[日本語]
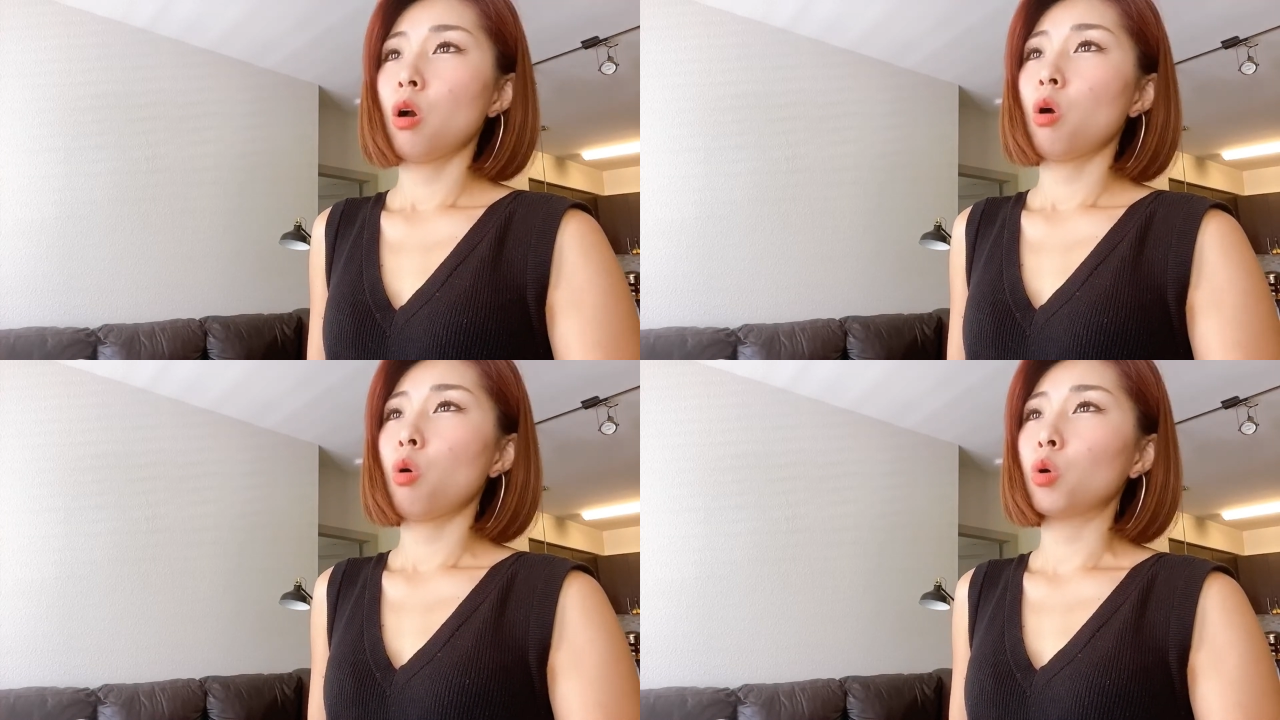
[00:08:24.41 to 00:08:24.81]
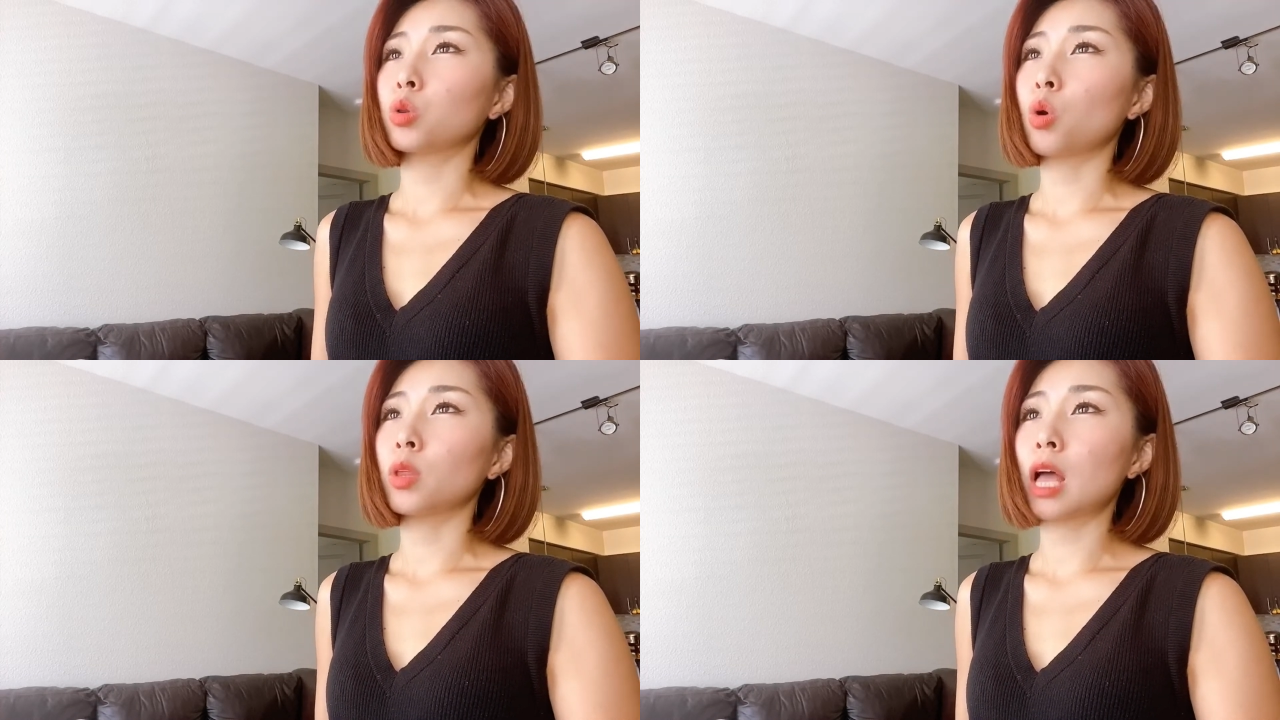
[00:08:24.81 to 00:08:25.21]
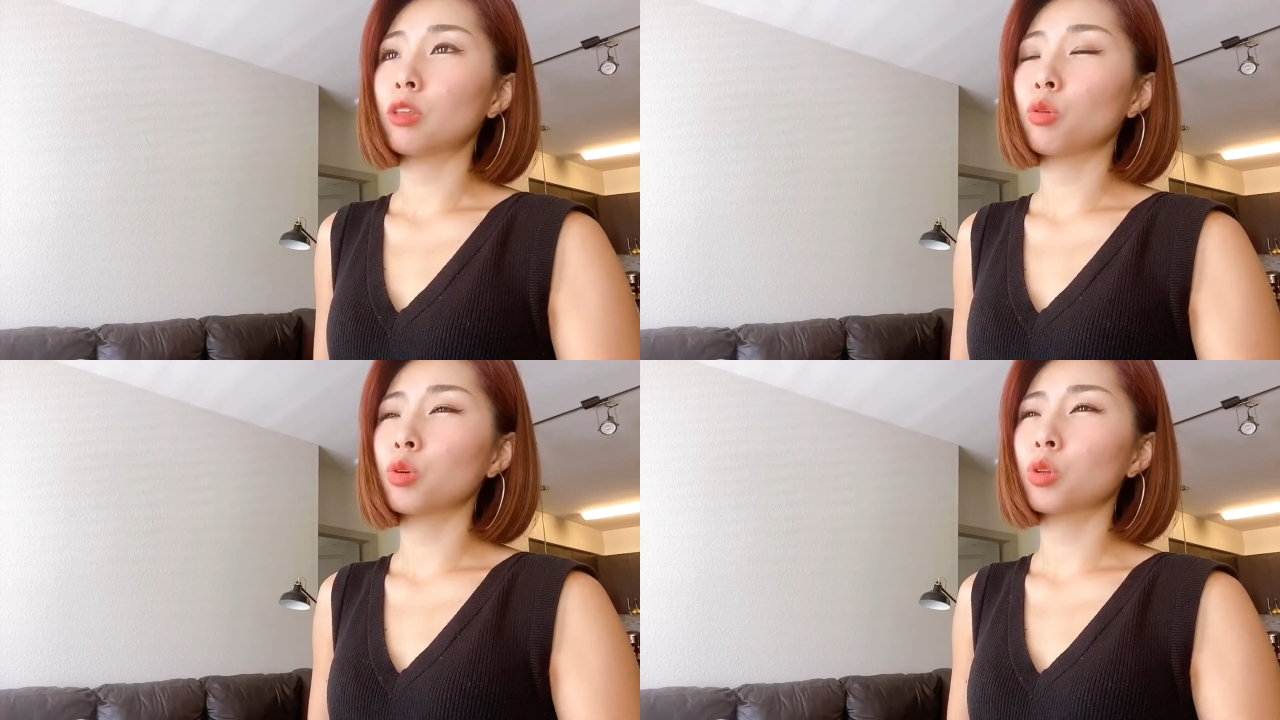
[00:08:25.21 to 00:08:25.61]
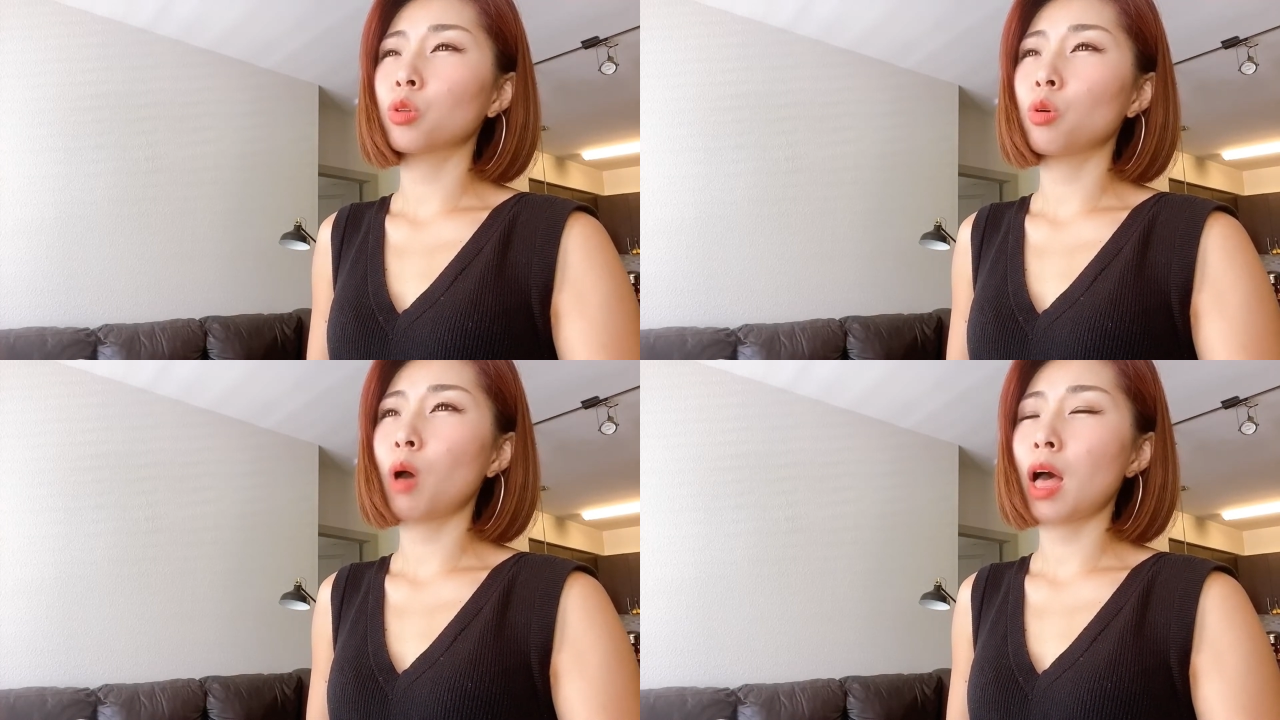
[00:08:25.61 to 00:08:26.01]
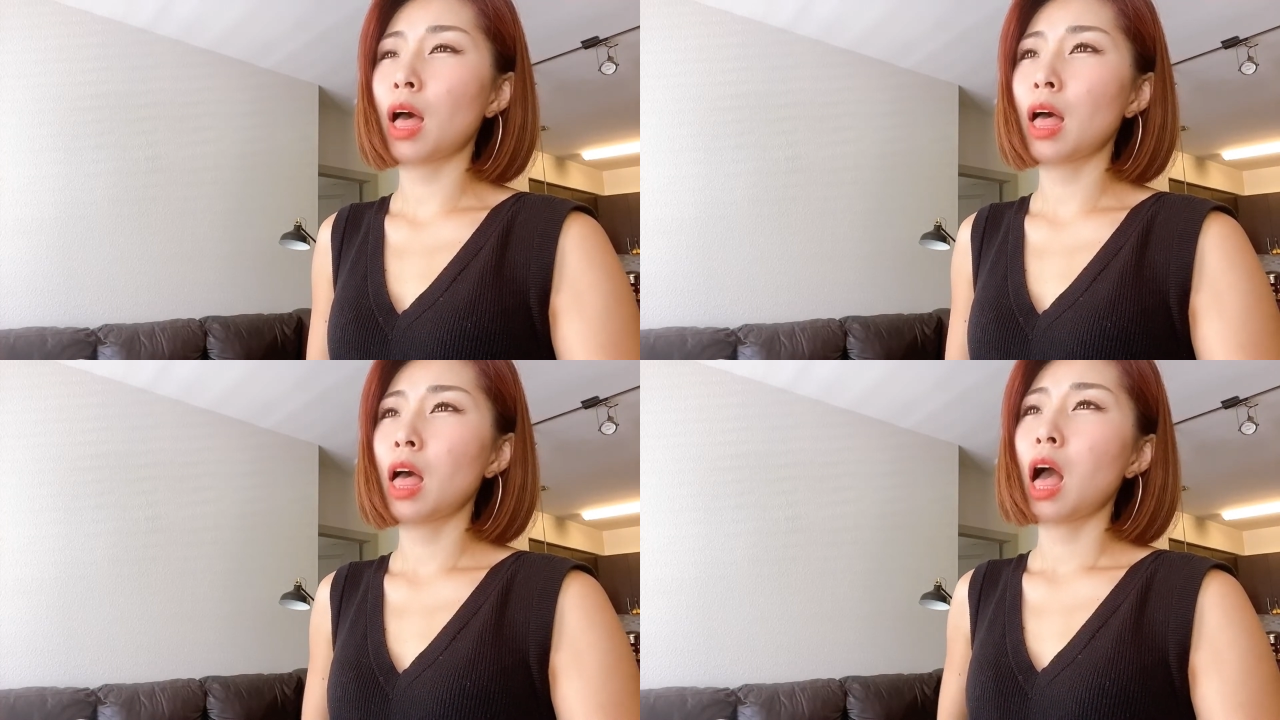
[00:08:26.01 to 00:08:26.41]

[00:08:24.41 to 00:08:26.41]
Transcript: 大人の人は